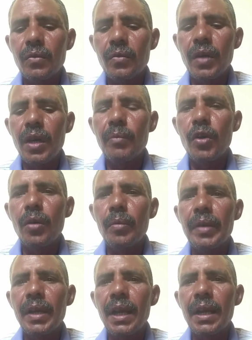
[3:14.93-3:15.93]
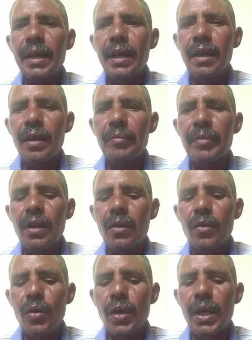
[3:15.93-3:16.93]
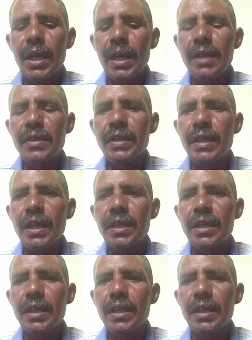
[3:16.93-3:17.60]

والمؤمن الكامل هو الذي